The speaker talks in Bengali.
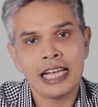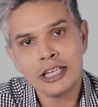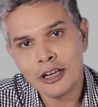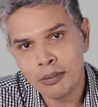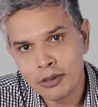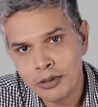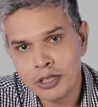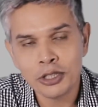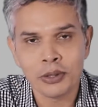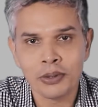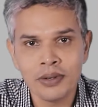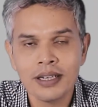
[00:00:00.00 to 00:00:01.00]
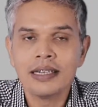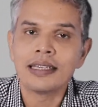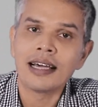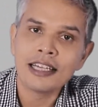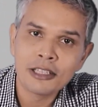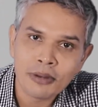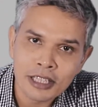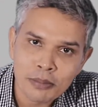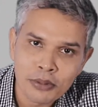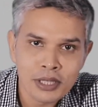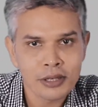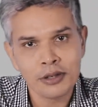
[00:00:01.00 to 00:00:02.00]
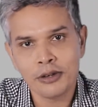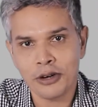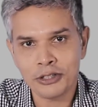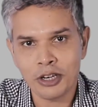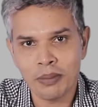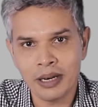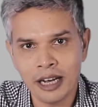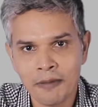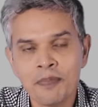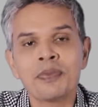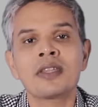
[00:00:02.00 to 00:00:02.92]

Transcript: এই শব্দ দুটি শোনো তাহলে তোমাদের বুঝতে কোনো কষ্ট হবে না